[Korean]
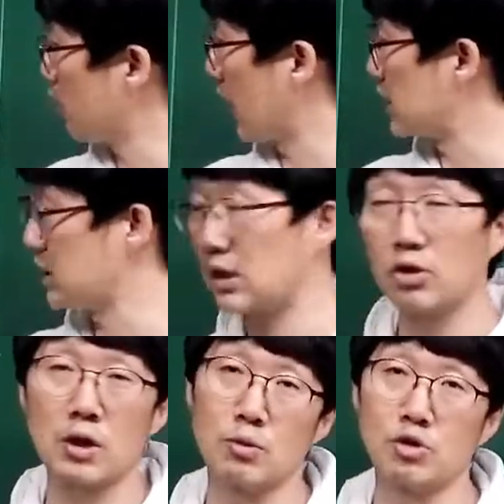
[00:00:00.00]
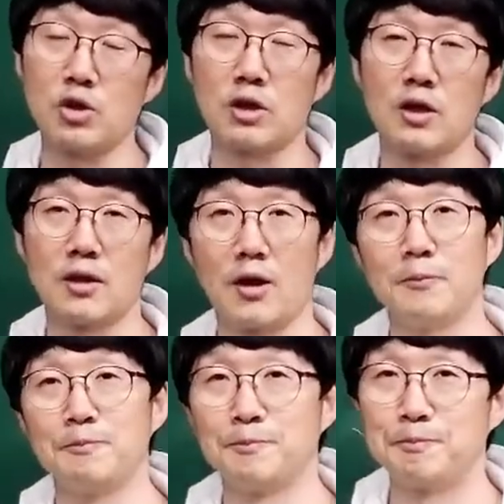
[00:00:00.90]
같이 가는 거라고 볼 수 있겠네요.
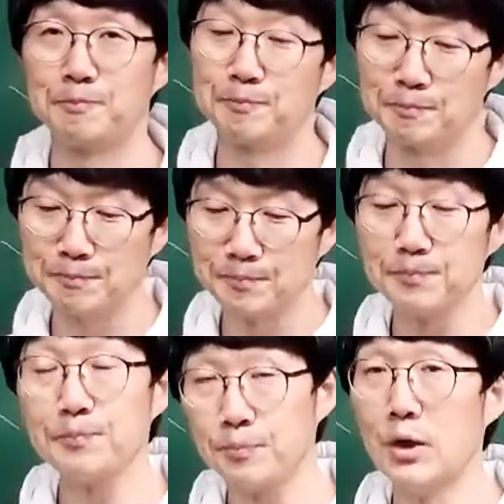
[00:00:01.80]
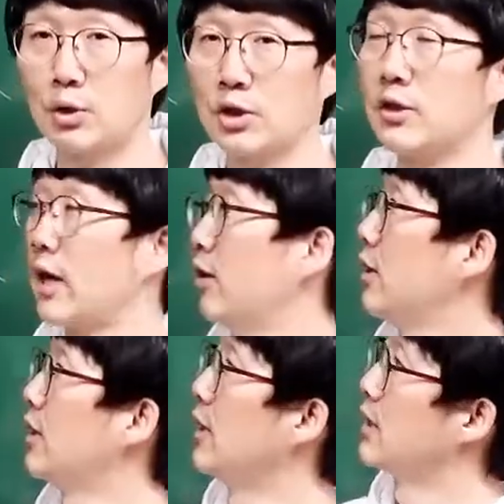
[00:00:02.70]
되셨나요?
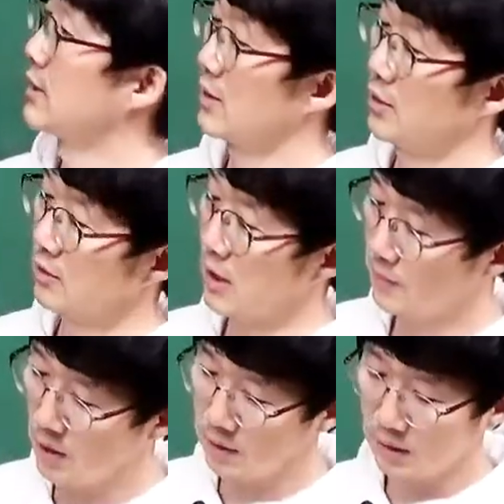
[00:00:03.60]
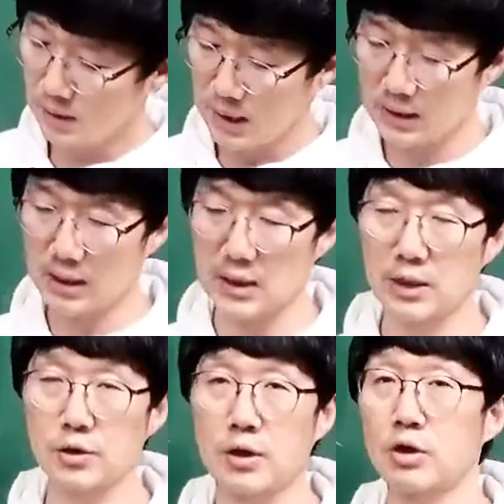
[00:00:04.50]
자 그렇다면 아까 얘기했던 대로